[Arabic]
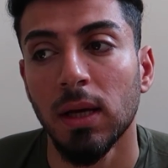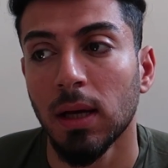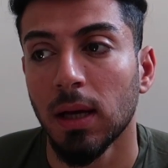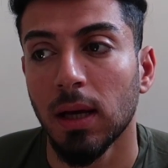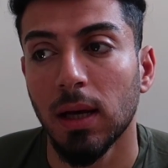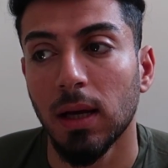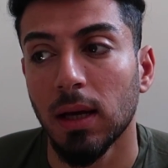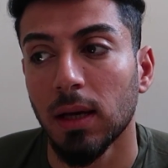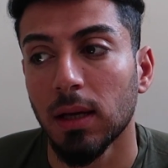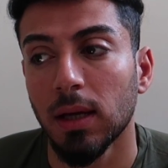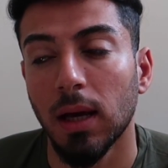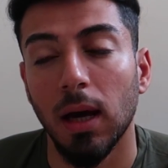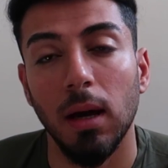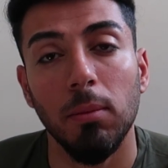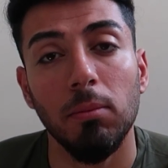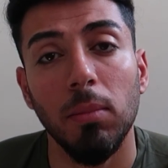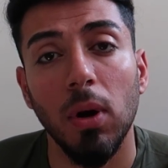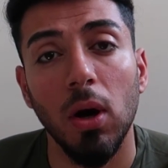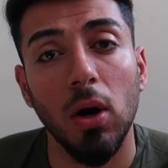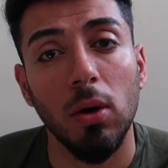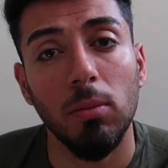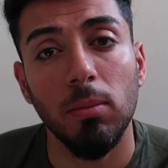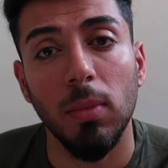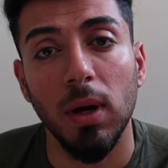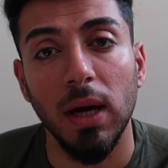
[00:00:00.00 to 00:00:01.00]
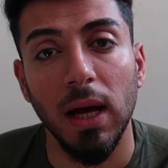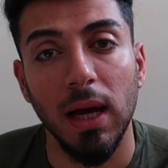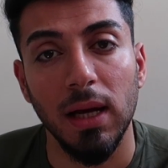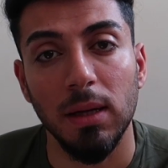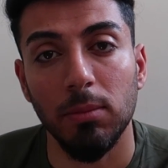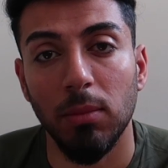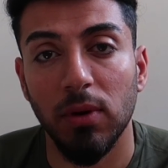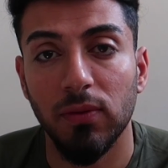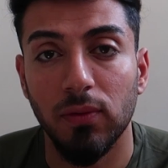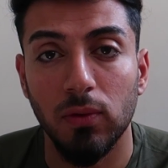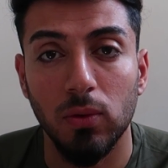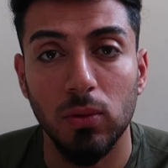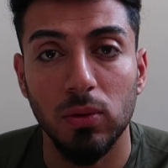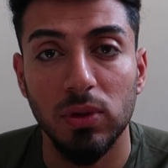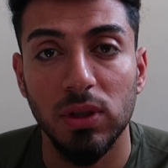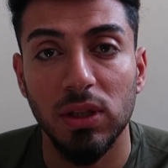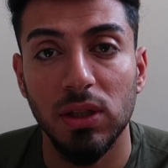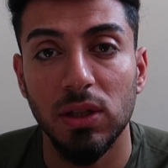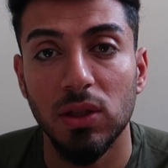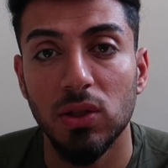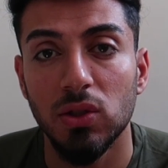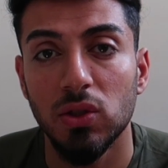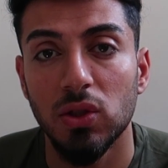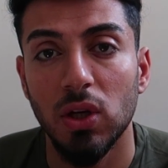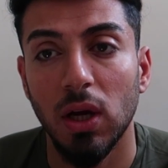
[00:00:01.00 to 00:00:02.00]
آه، يا اما هم يعني
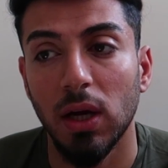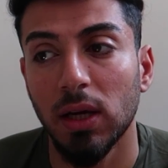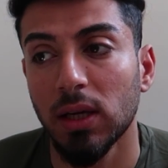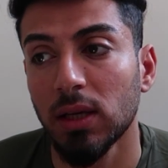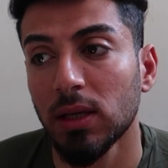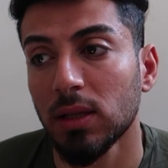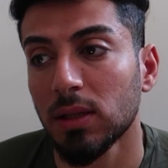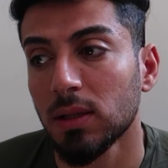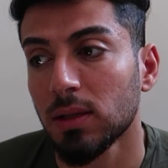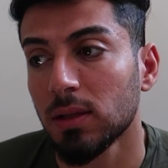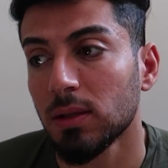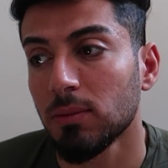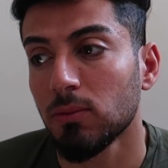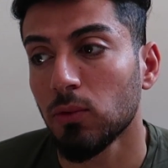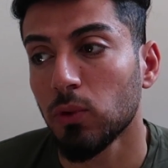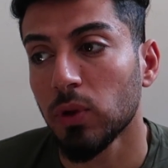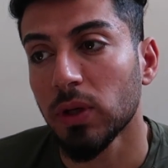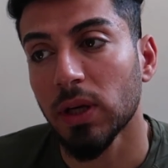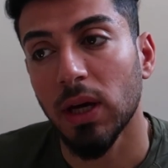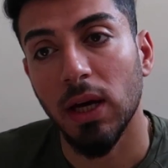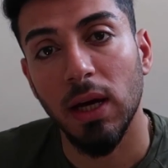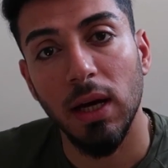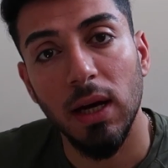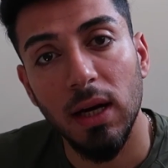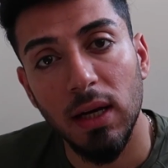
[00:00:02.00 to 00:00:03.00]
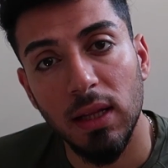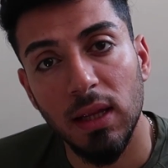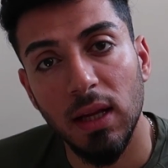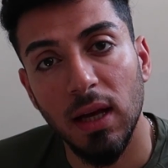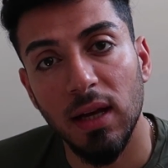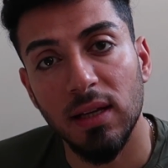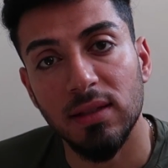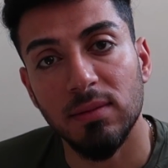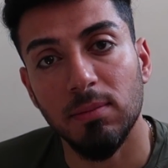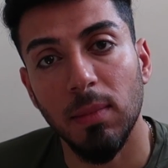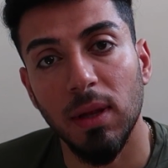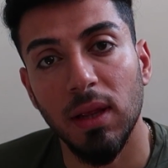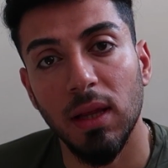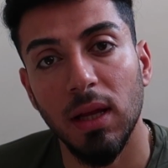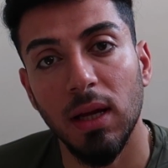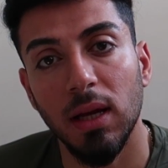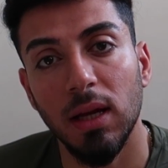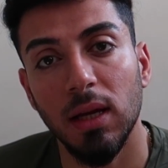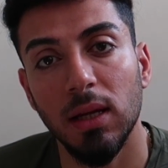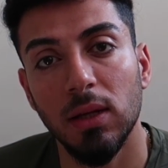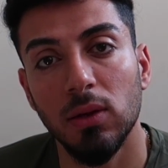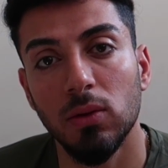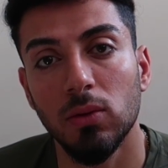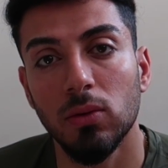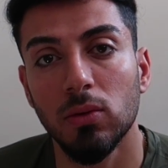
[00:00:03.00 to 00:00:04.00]
مفقودين جايين ويا غير ناس
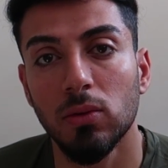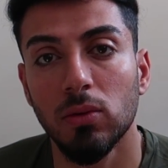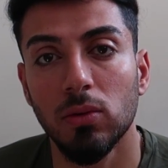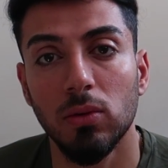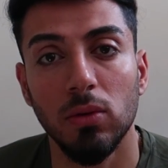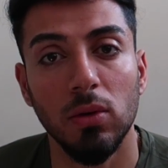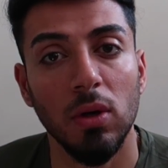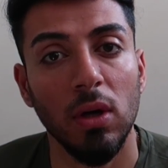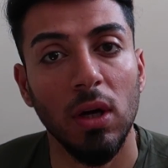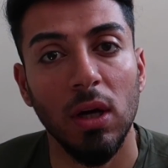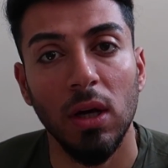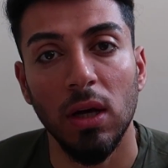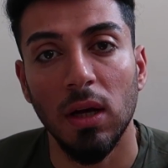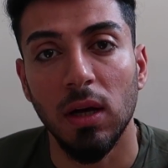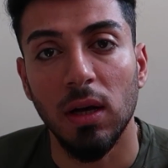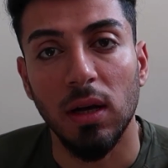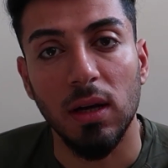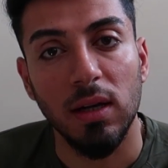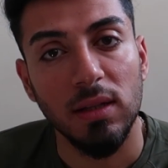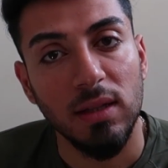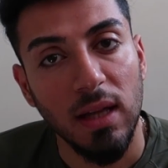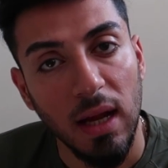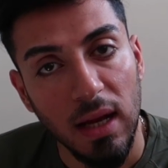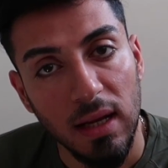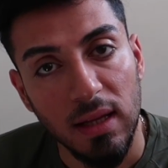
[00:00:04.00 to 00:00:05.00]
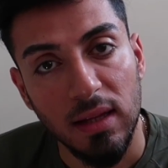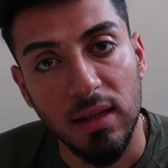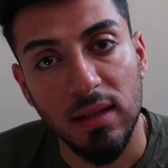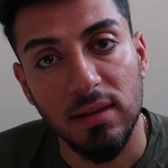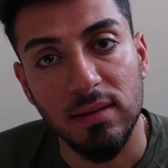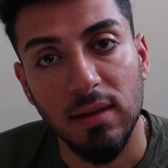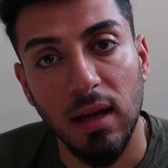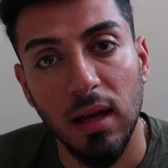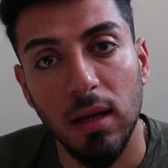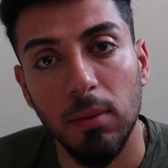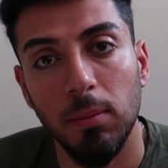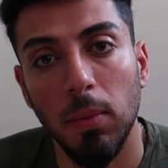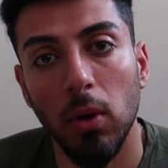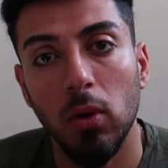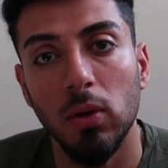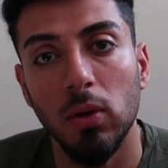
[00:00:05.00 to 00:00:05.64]
مثلا وانقطع الاتصال